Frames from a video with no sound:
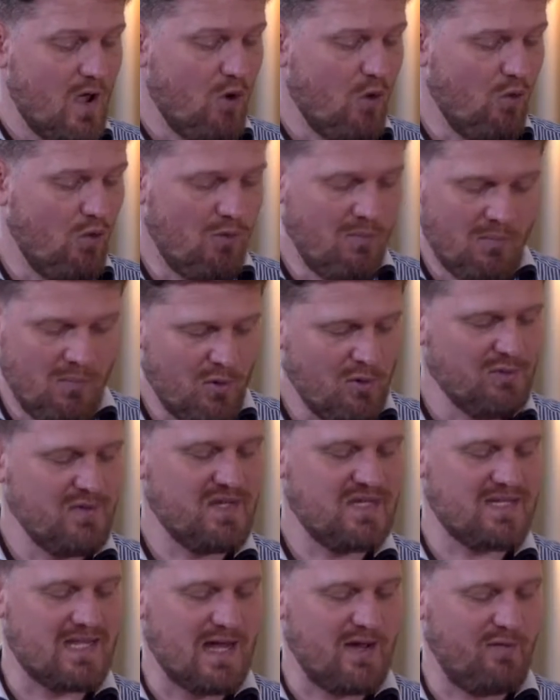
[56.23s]
O mundo
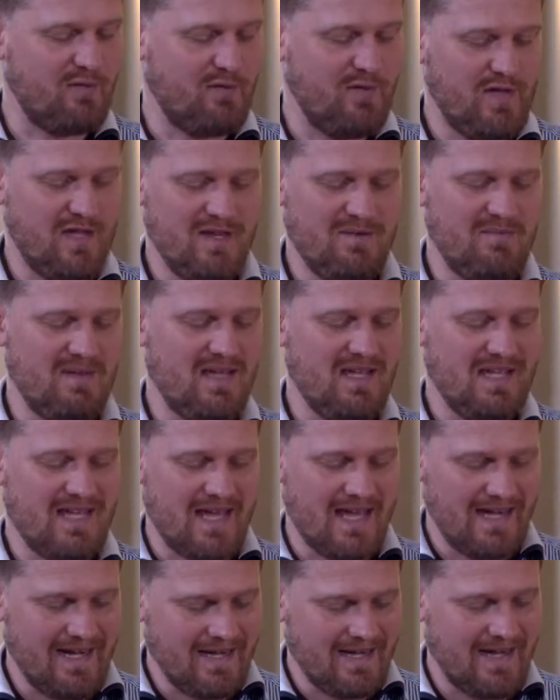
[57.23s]
está firme
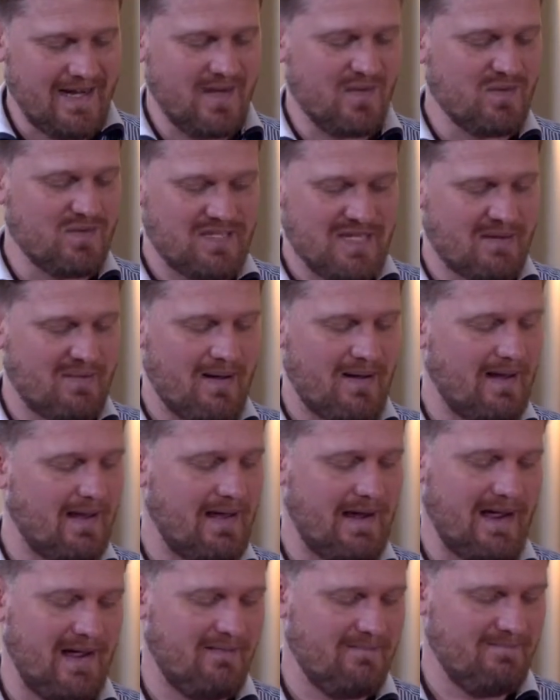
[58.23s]
e ele não se
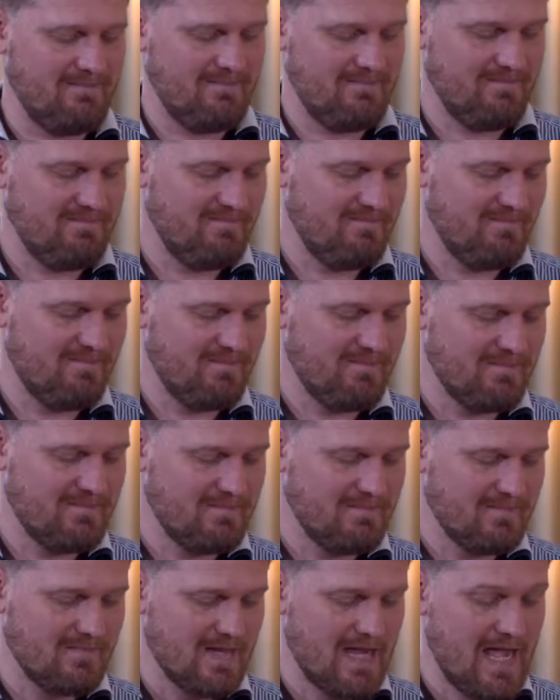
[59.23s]
abalará.
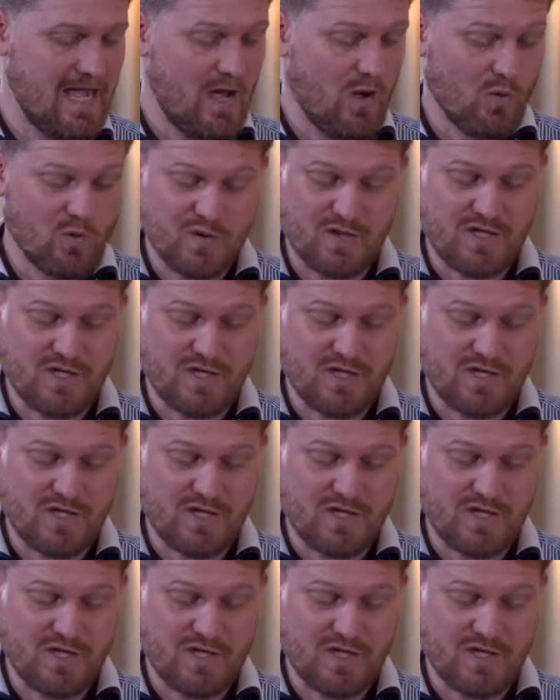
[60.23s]
O